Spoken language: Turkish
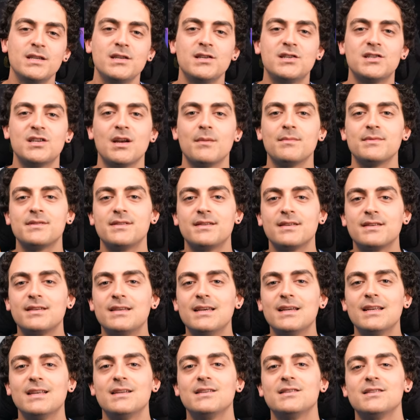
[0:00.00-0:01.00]
işlemcisi
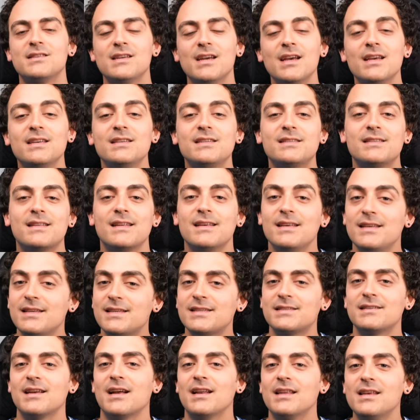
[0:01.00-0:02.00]
girince işte
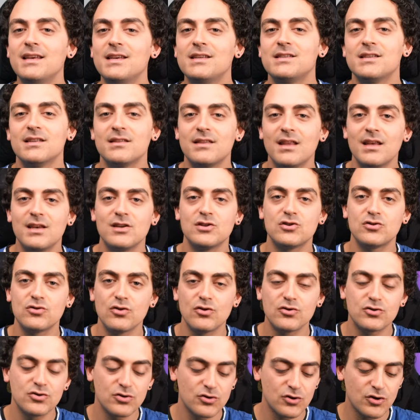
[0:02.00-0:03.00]
işler iyice
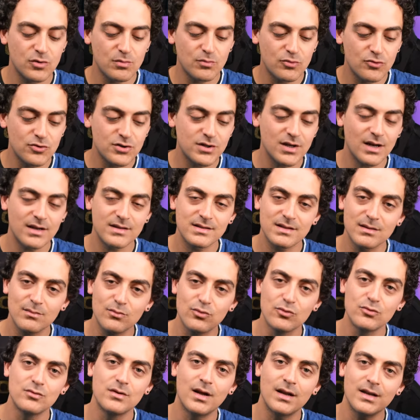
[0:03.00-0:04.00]
değişiyor. Çünkü bu cihaz cihazda
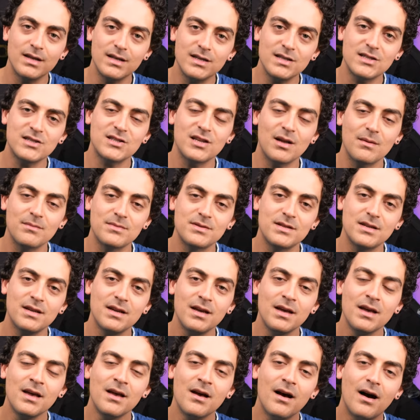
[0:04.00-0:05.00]
bulunan
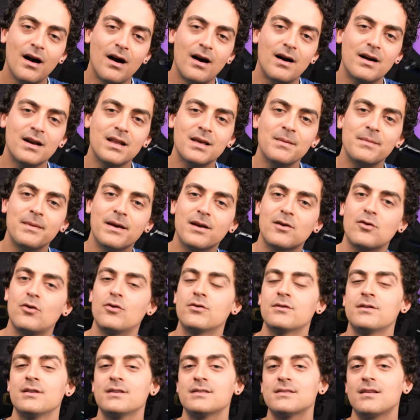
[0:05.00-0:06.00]
işlemciyi ARM
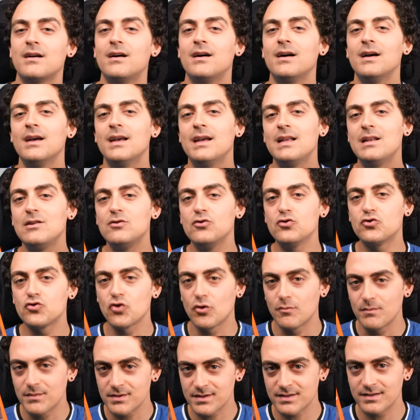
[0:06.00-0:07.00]
Cortex A53
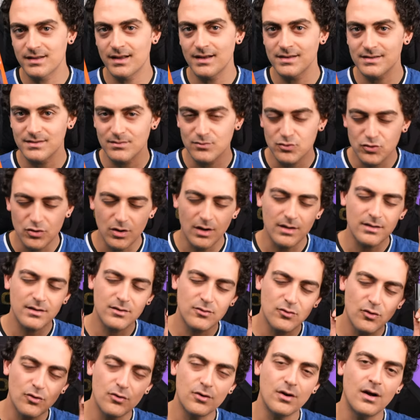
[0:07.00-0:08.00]
olması lazım şu
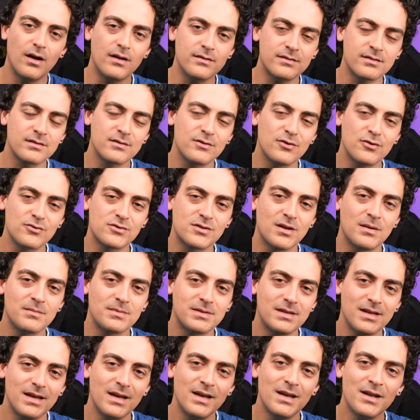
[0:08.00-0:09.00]
anda doğru hatırlıyorsam
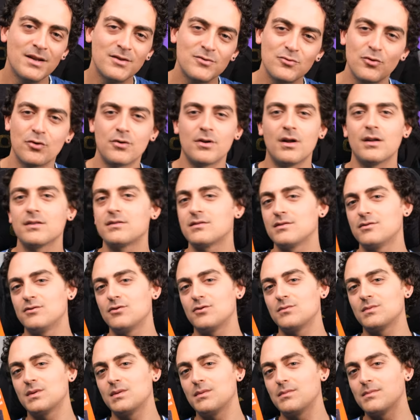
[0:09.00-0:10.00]
ki doğru
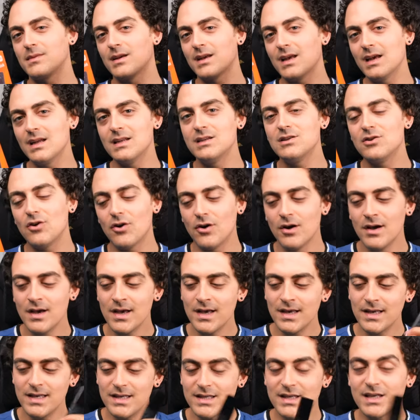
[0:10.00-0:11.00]
hatırlıyorum gibime geliyor.
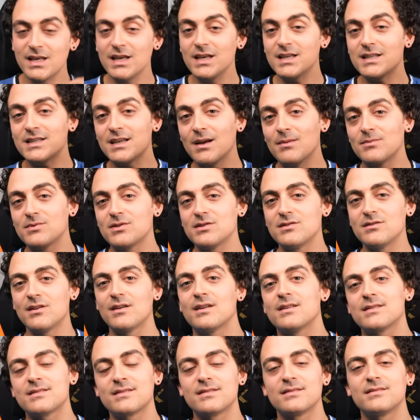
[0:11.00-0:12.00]
İki işlemcinin
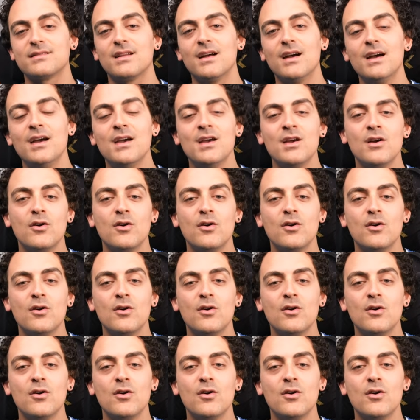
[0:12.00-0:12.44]
arasında